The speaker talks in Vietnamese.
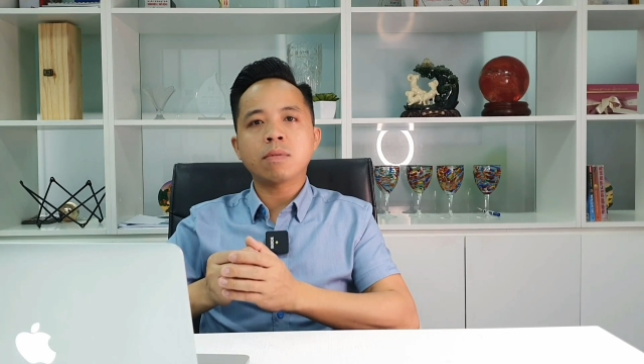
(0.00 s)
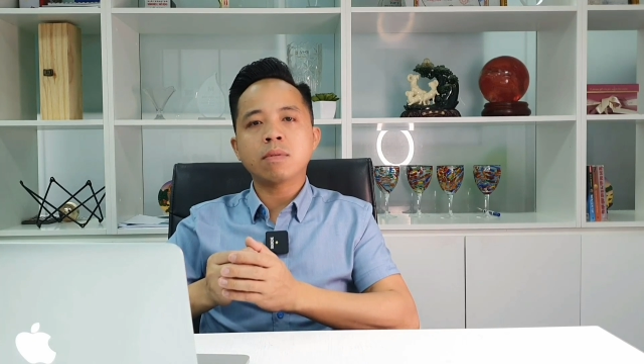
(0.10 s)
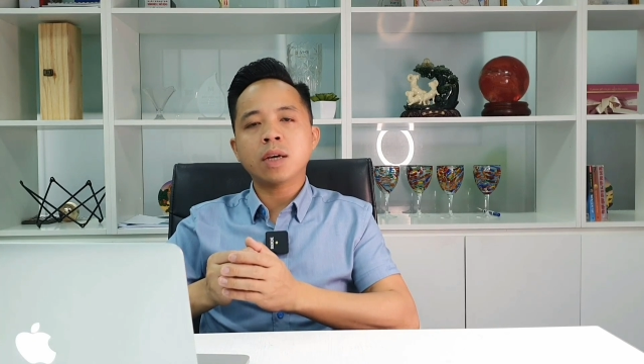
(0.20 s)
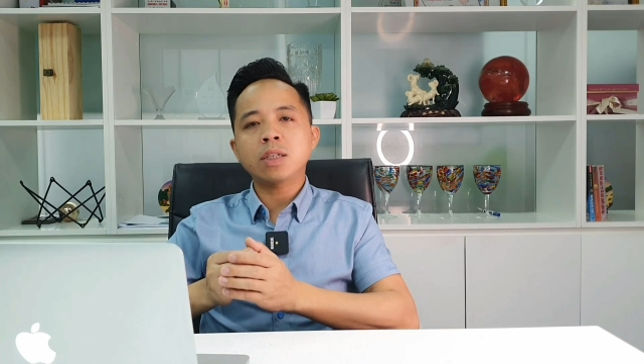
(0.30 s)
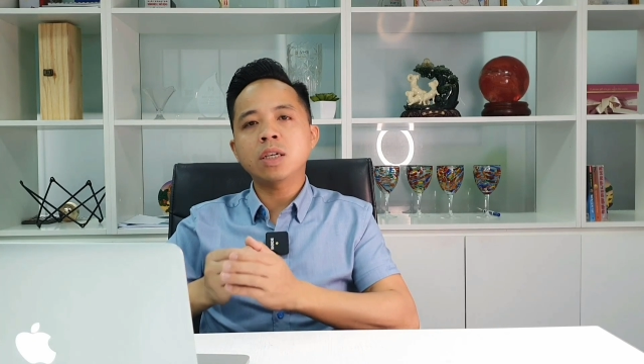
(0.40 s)

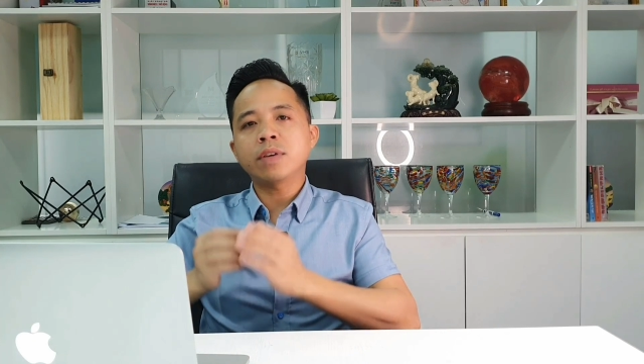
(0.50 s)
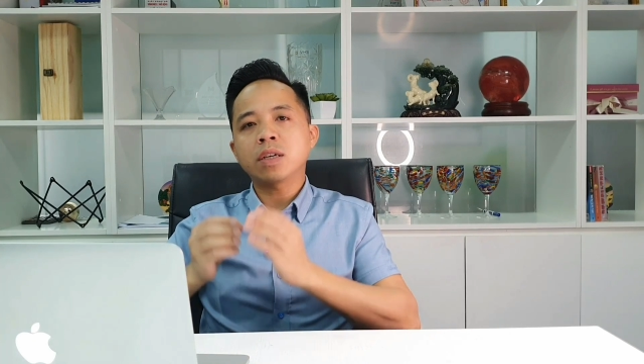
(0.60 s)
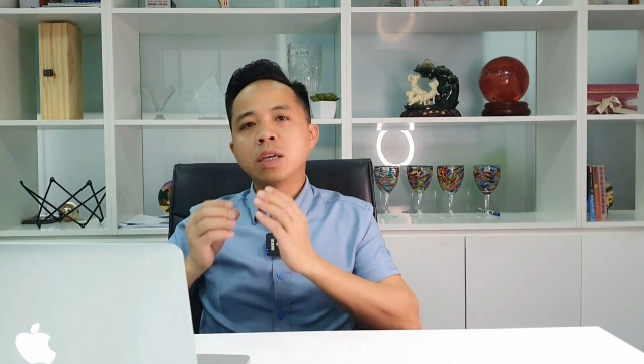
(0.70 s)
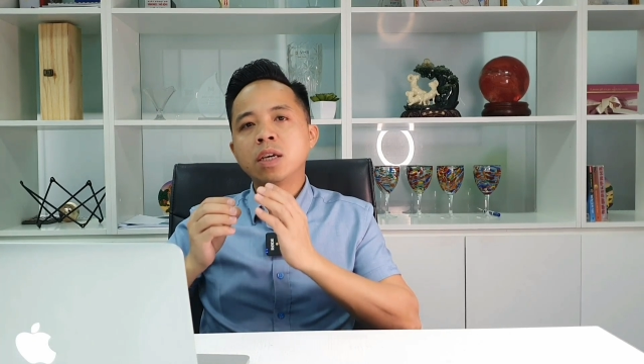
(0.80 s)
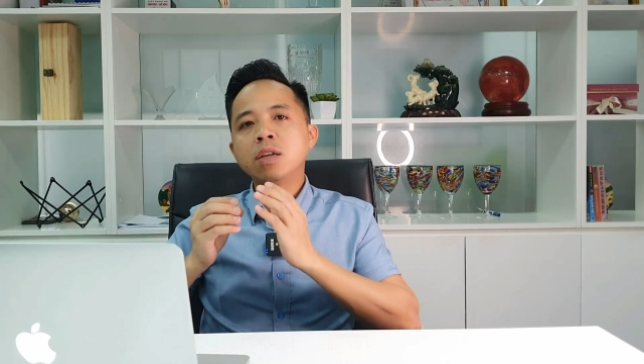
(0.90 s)
anh chị phải
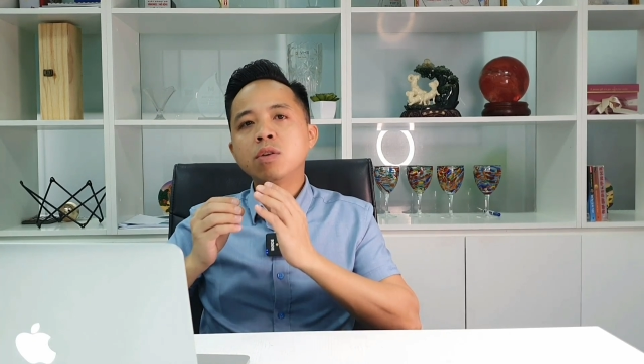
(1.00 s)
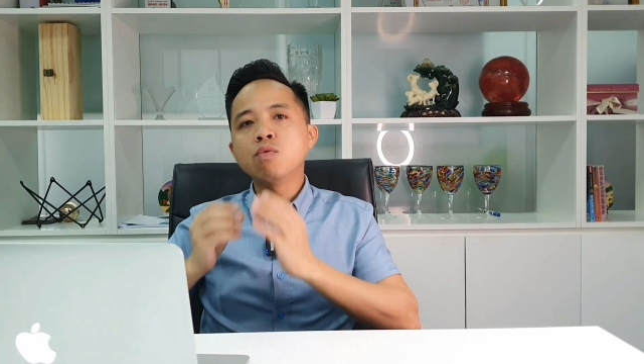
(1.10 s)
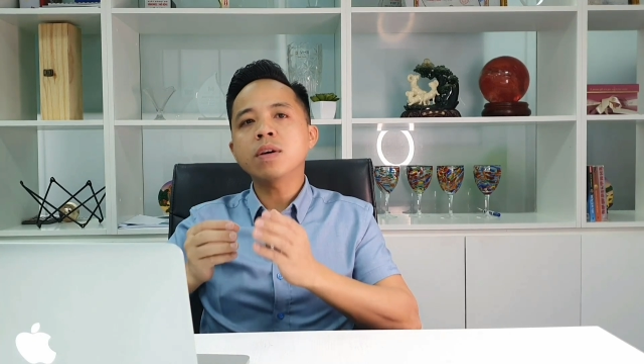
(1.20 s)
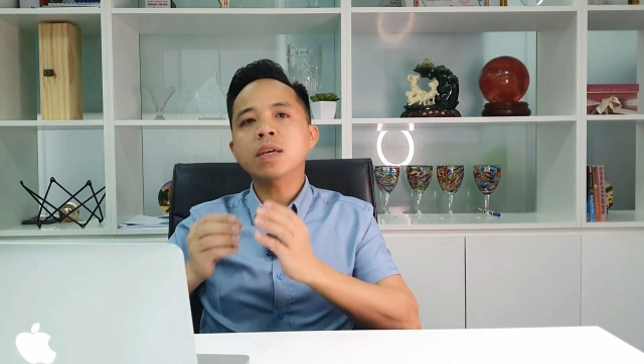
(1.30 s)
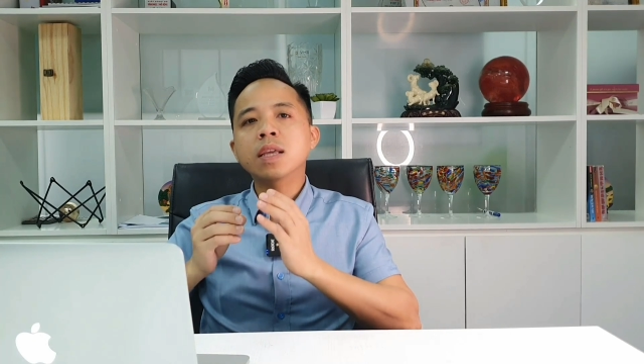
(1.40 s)
ký đúng
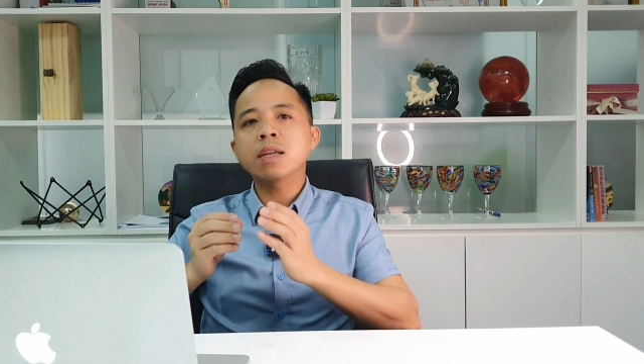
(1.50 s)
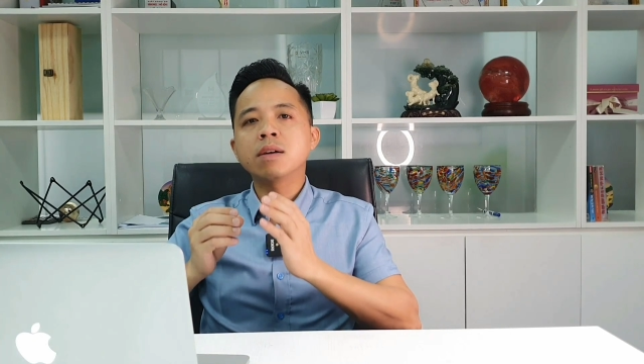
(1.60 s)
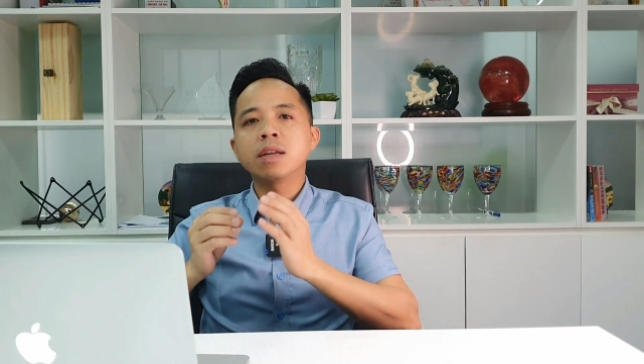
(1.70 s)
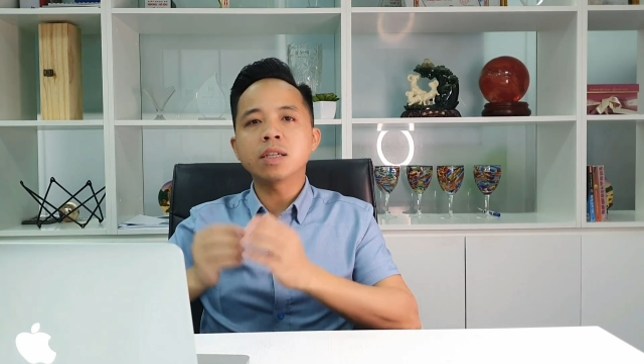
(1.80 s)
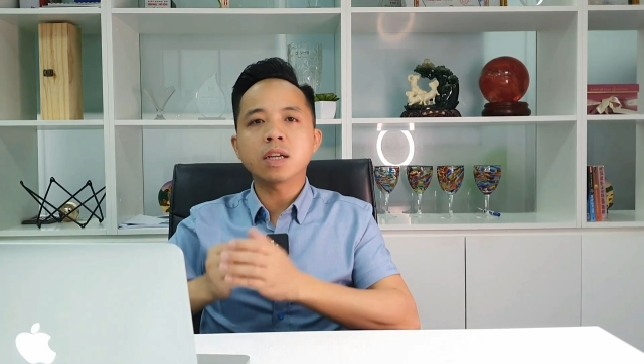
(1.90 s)
với cái tên
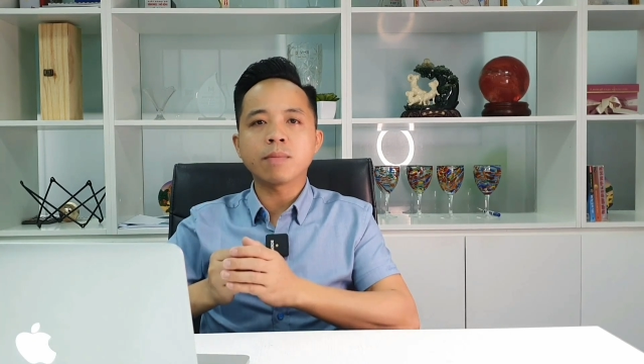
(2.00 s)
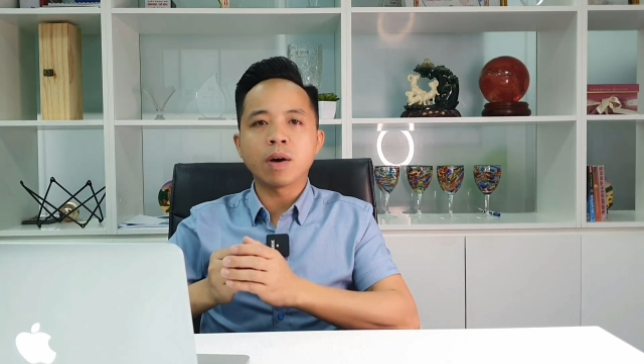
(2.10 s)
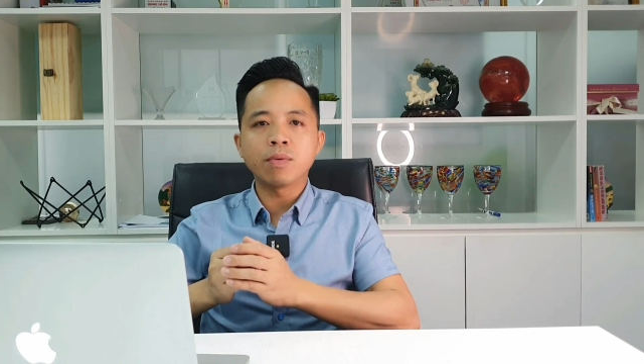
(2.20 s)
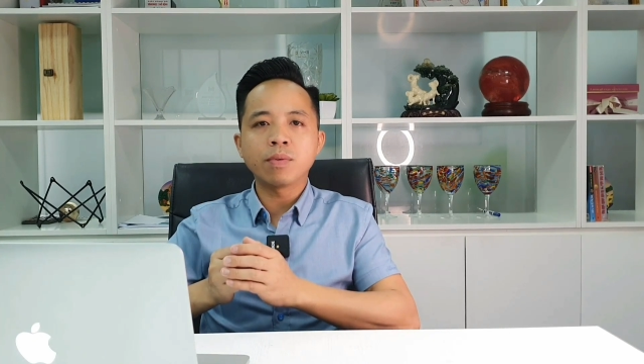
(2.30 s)
người đứng trên hợp đồng.